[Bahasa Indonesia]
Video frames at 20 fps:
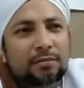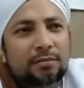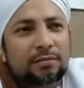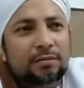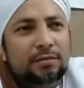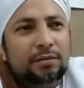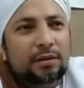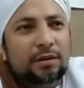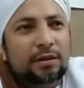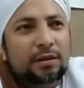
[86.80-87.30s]

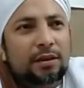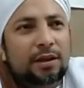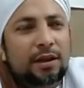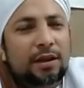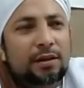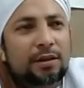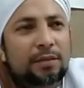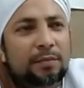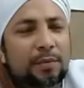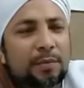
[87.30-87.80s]
ya
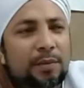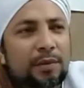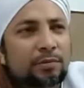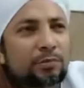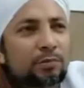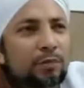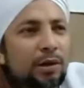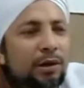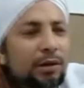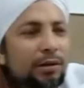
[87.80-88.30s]
nggak ada
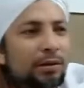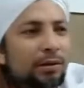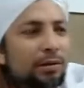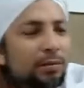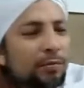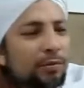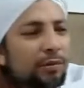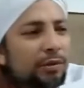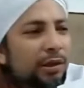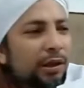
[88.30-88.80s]
pemasukan
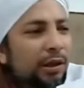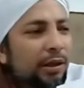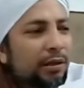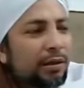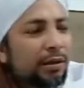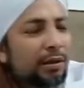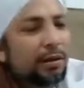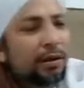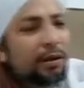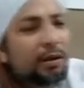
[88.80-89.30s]
ilmunya
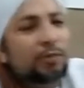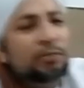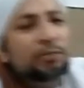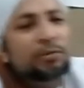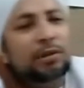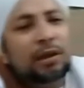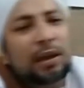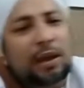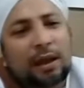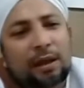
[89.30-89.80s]
ya nggak
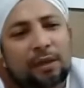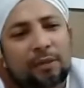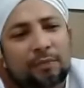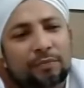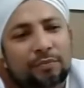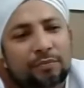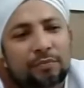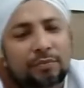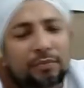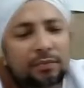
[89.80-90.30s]
usah
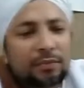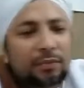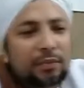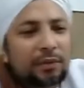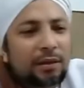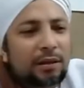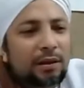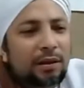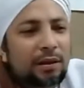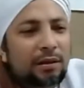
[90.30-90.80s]

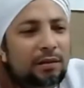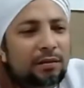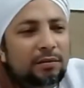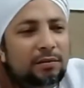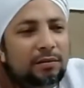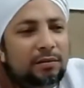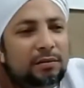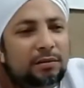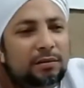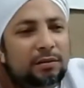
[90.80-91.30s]
ya
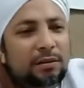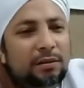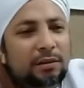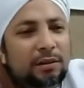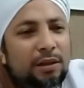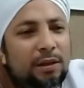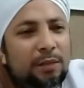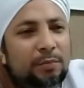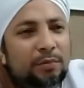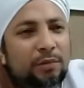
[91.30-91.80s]

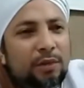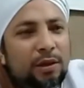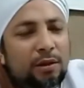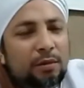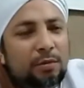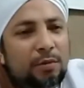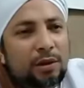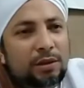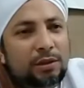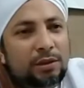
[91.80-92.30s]
kita punya
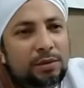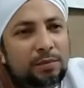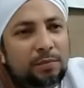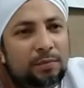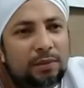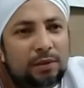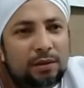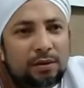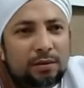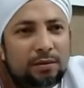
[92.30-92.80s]
kewajib
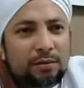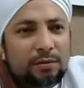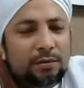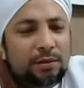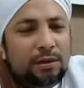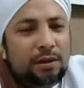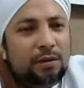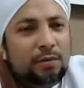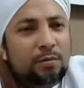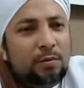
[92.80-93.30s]

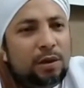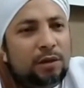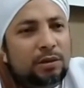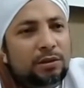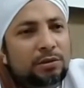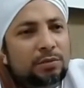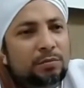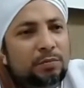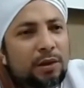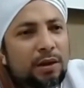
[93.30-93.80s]
punya
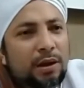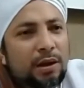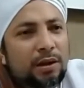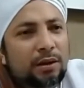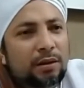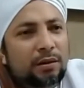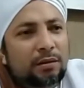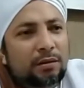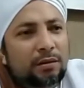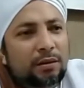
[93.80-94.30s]

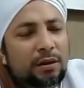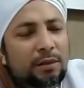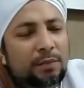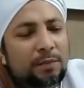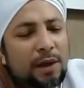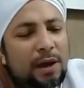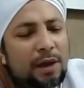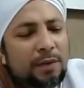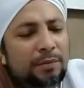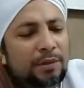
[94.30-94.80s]
kewajiban ya
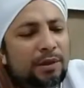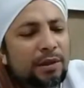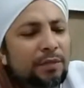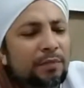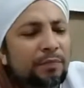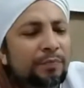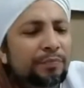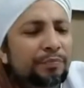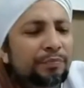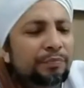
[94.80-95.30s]
paham ya
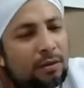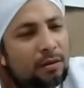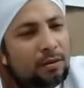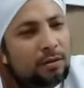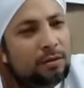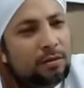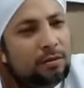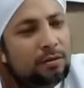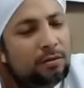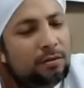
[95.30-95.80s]

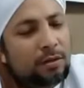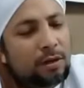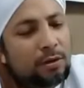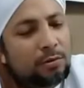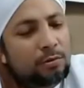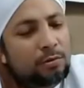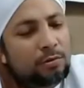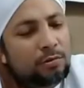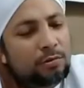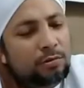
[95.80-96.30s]

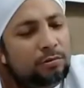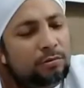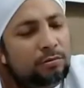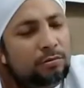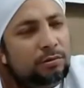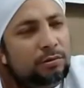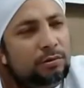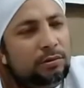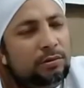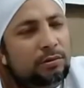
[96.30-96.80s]
dahulu
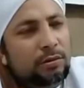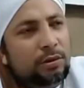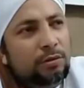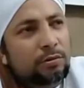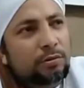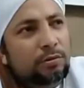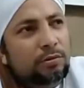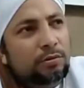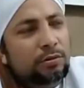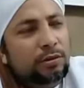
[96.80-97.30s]

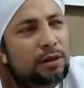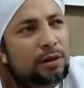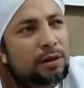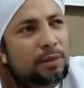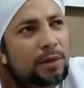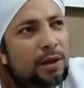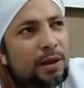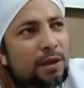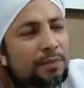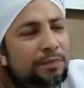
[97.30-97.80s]
dahulu
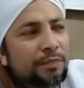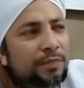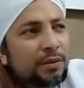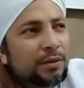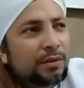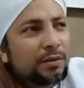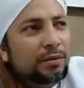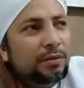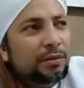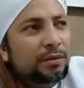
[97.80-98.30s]
siapa
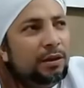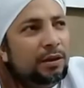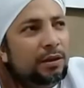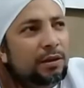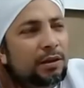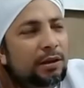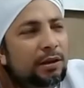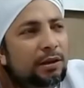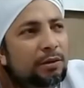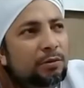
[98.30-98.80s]

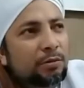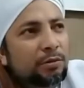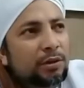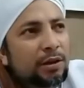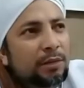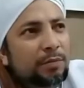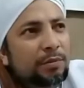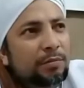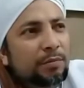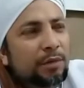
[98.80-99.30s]
ya yang ikut
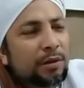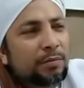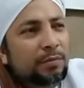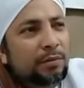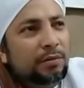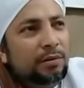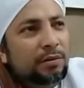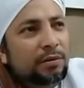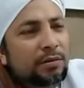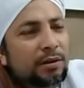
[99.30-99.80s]
Nabi
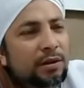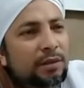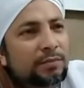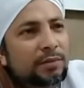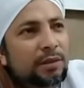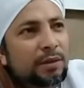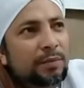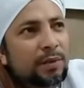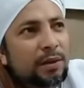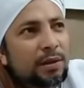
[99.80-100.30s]
Muhammad
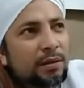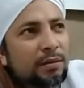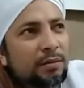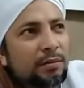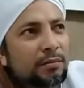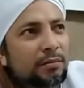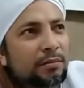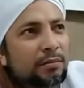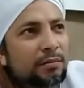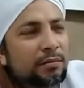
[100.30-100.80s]
SAW siapa
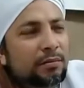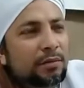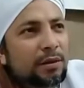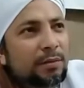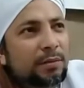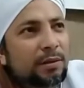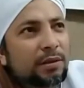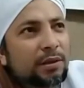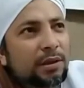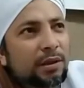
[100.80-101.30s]

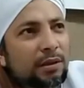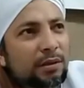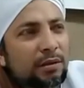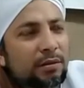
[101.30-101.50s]
namanya